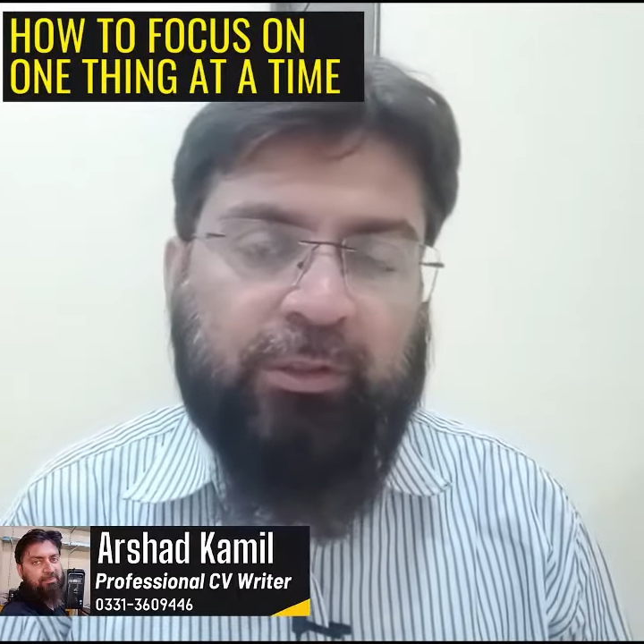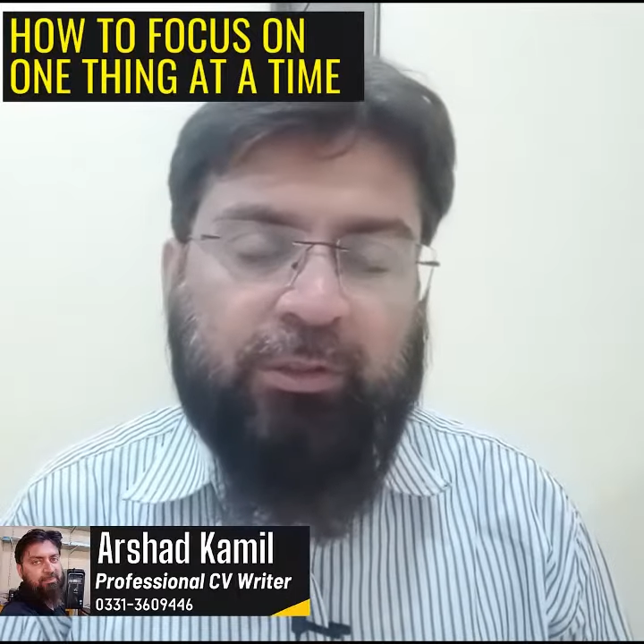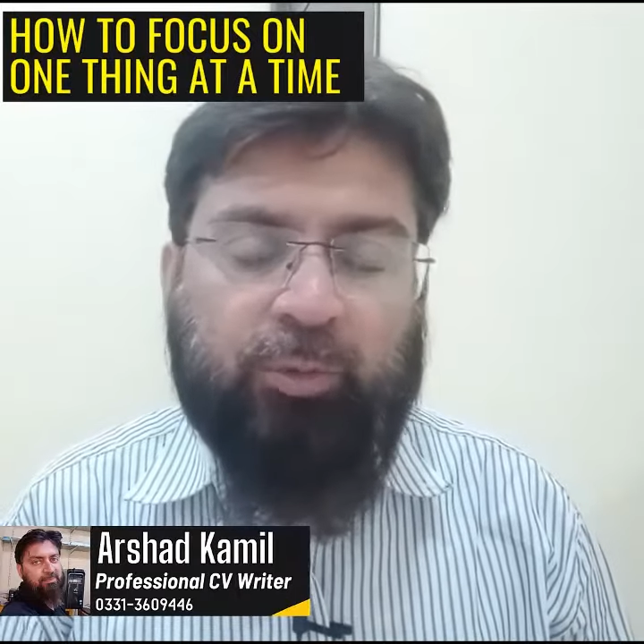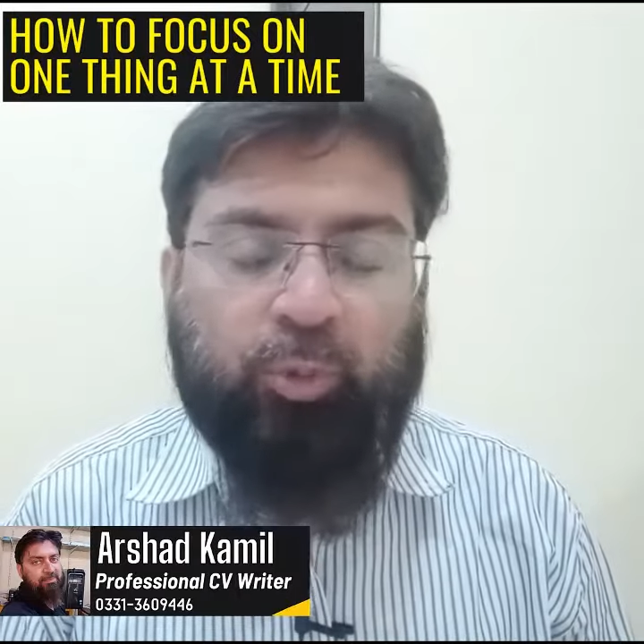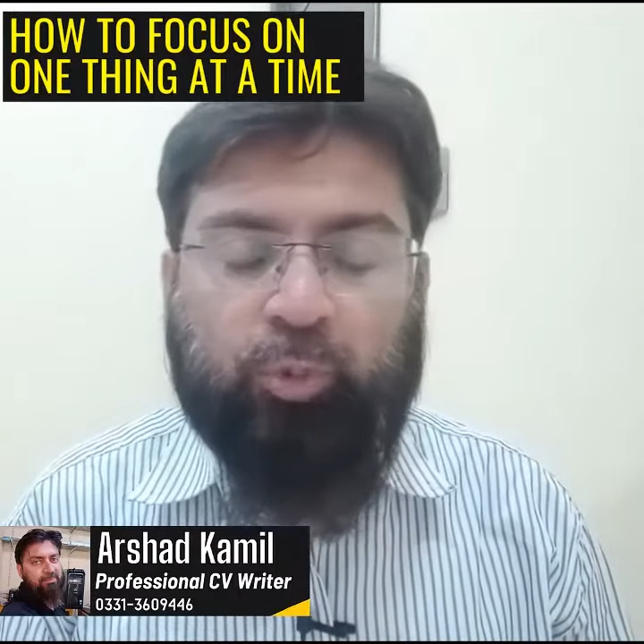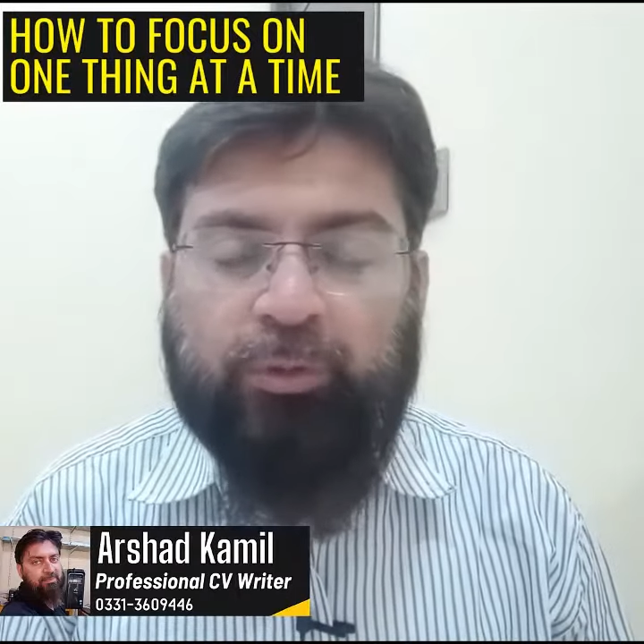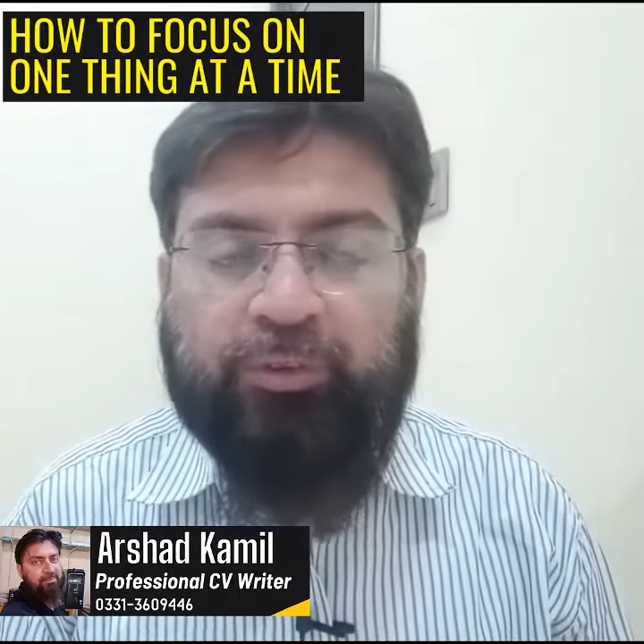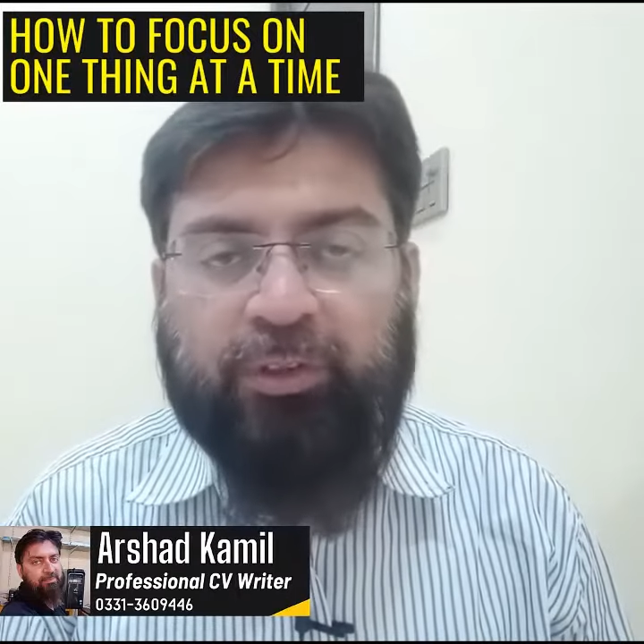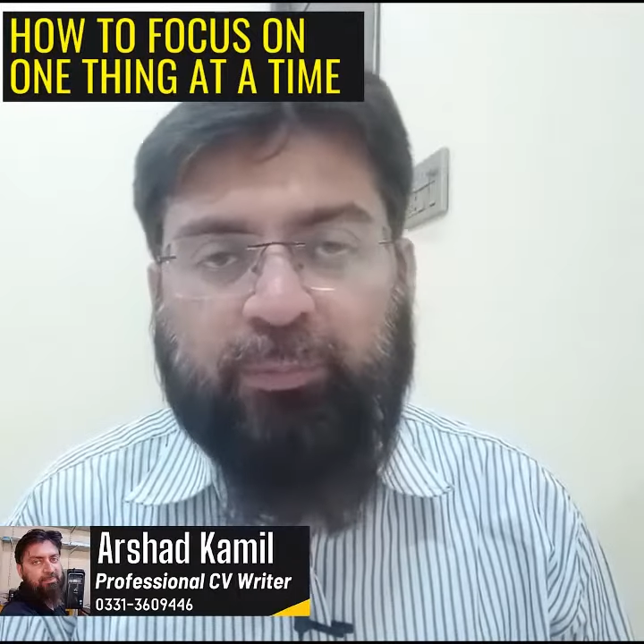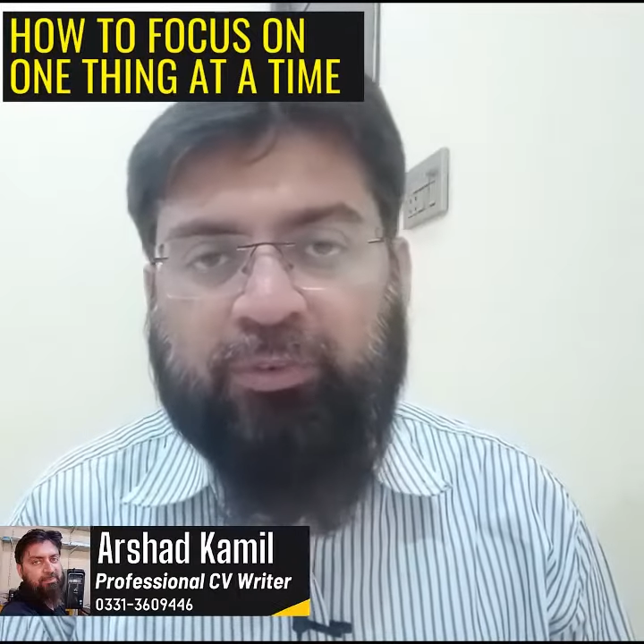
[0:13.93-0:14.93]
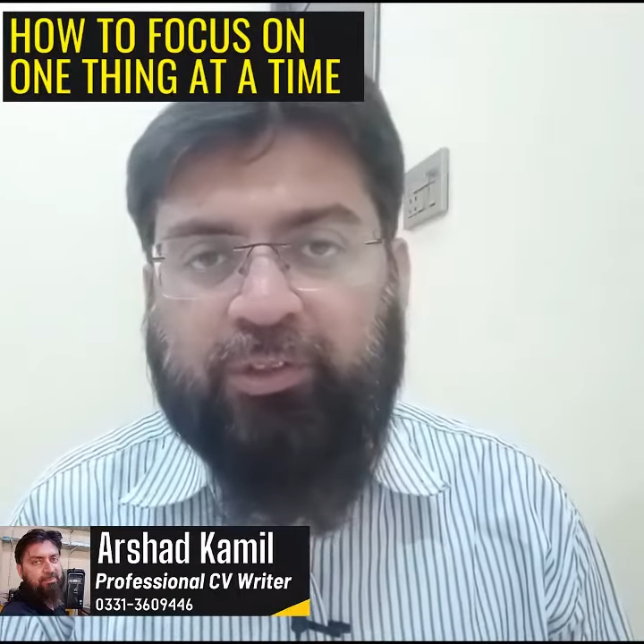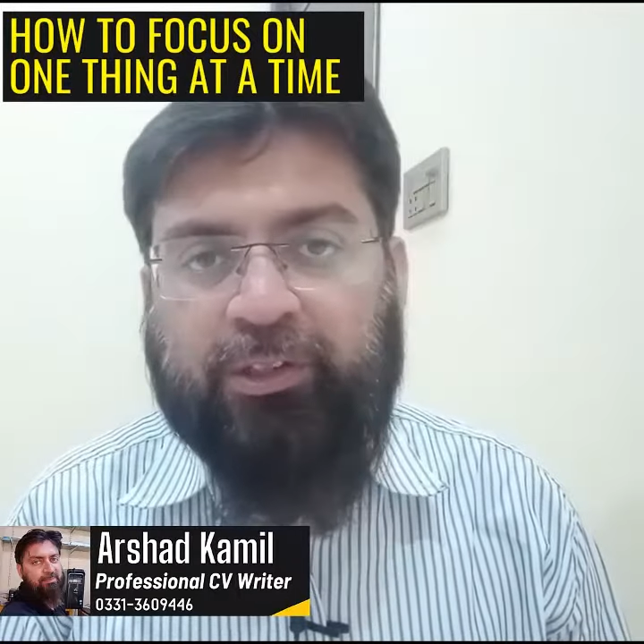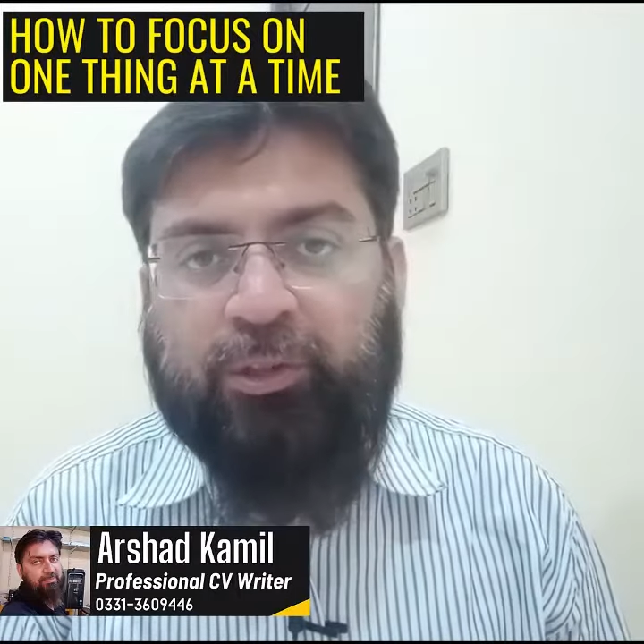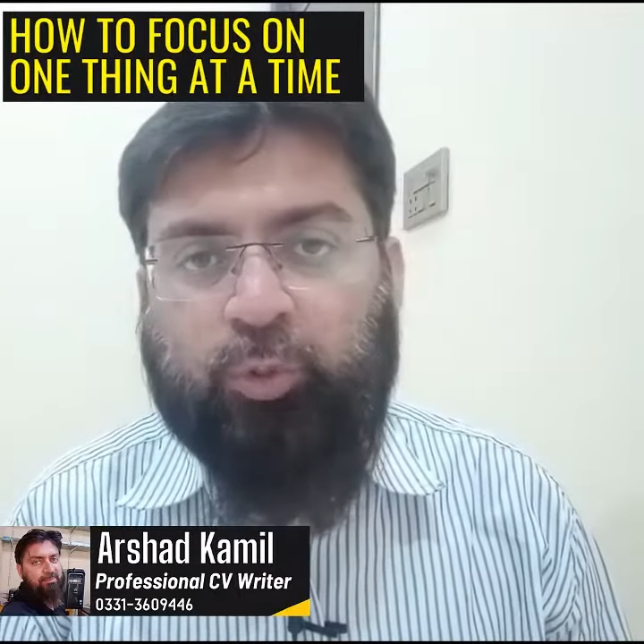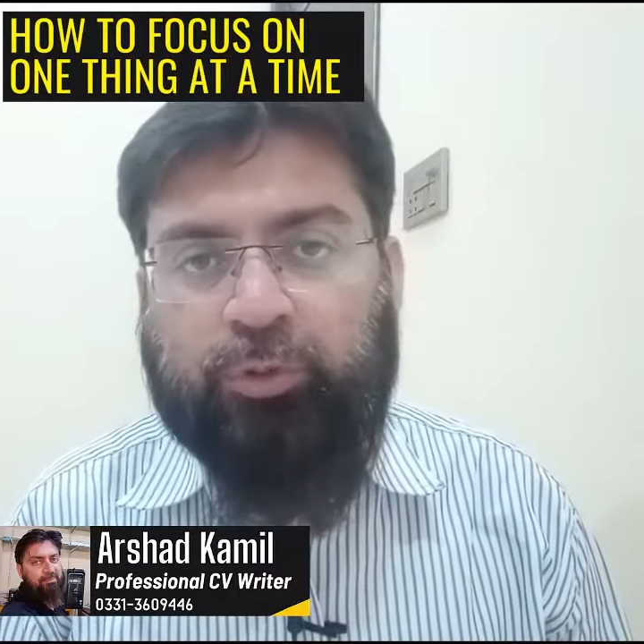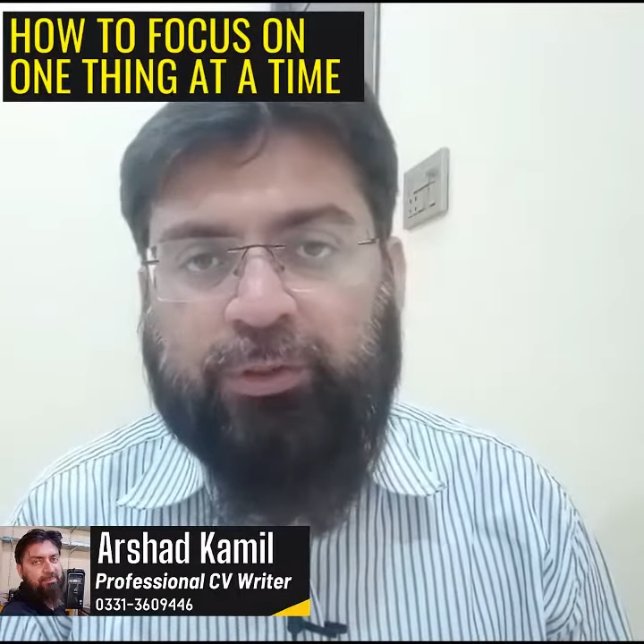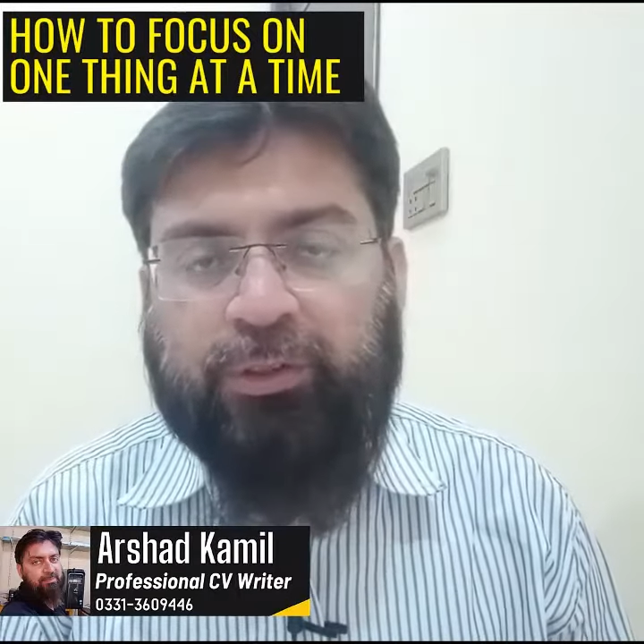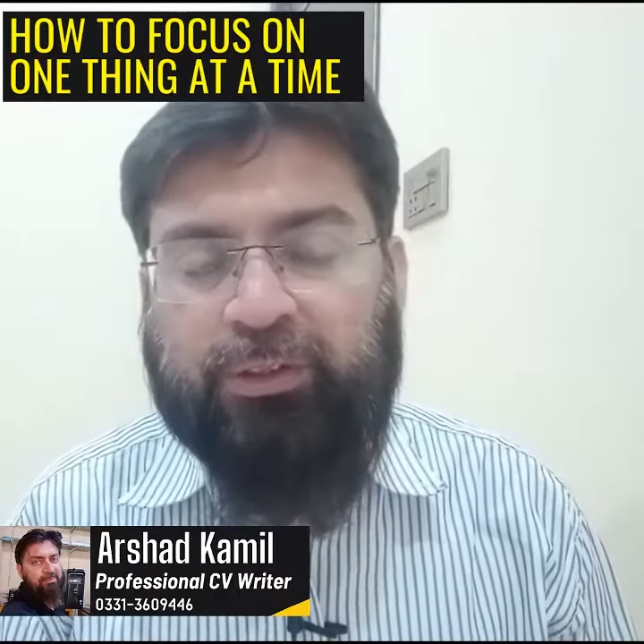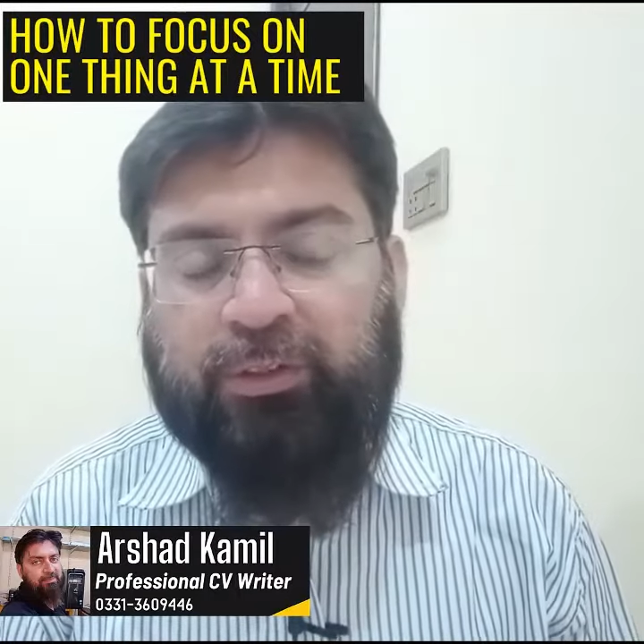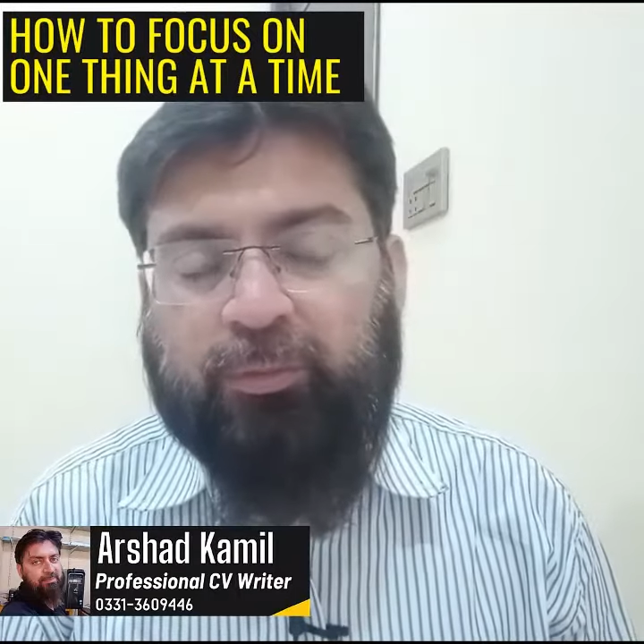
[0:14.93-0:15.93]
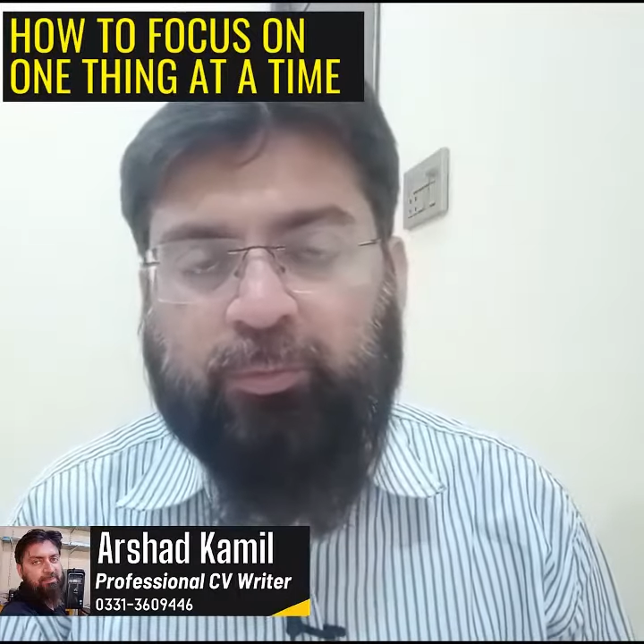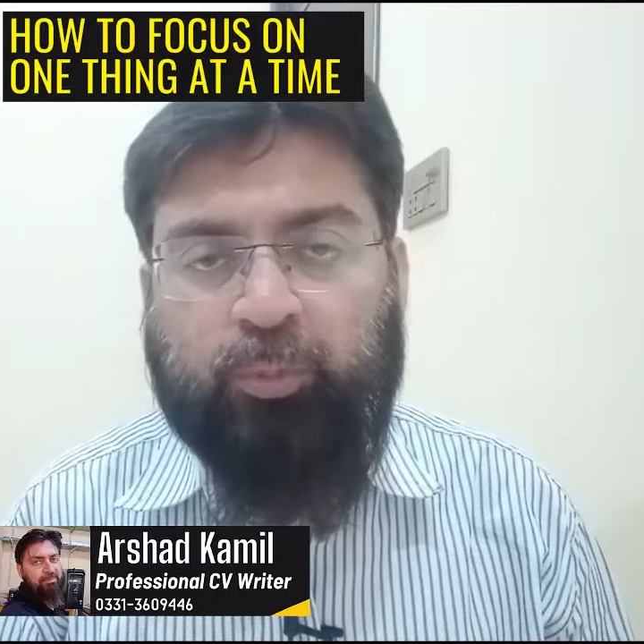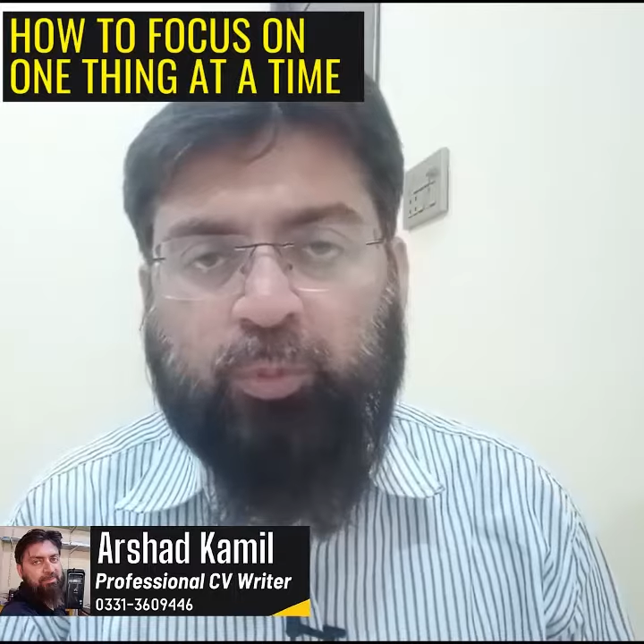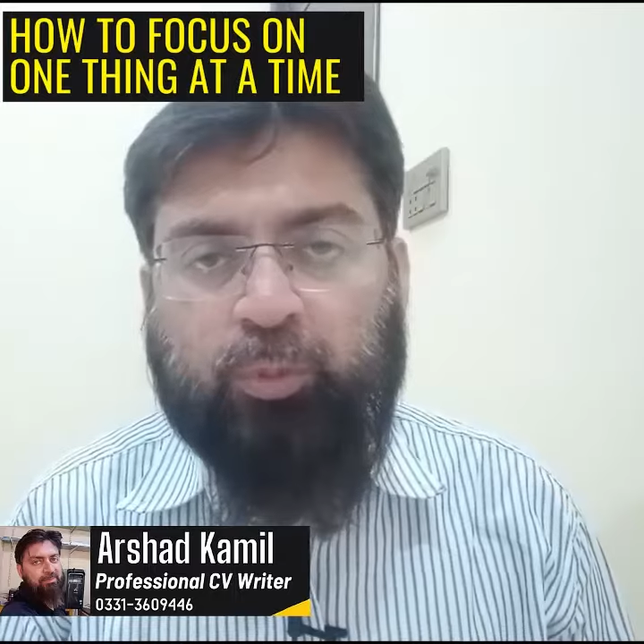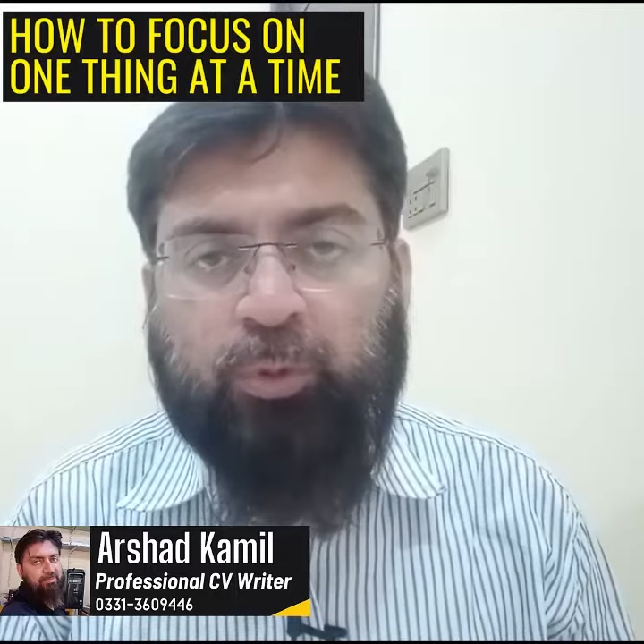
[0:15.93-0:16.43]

लोगों के साथ मसाइल होते हैं वो